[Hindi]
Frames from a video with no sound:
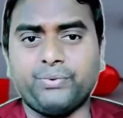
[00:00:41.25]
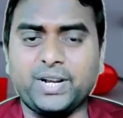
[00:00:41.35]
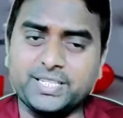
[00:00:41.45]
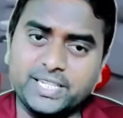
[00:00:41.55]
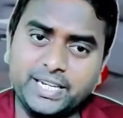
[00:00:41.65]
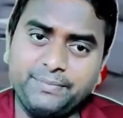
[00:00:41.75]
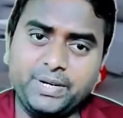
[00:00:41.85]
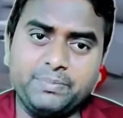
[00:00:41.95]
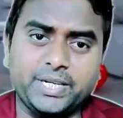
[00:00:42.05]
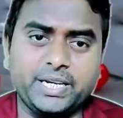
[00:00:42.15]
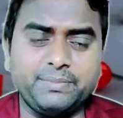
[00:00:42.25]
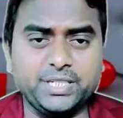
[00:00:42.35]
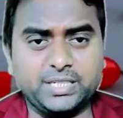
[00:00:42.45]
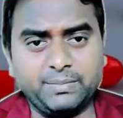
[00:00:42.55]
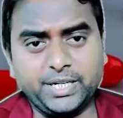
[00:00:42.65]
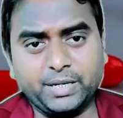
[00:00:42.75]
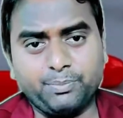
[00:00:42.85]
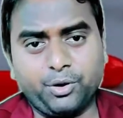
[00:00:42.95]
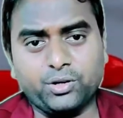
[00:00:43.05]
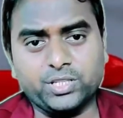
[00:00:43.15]
फ्रेंड्स लिब्रियम टेन एम टैबलेट
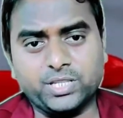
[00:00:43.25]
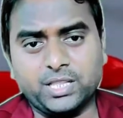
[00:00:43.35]
एक बहुत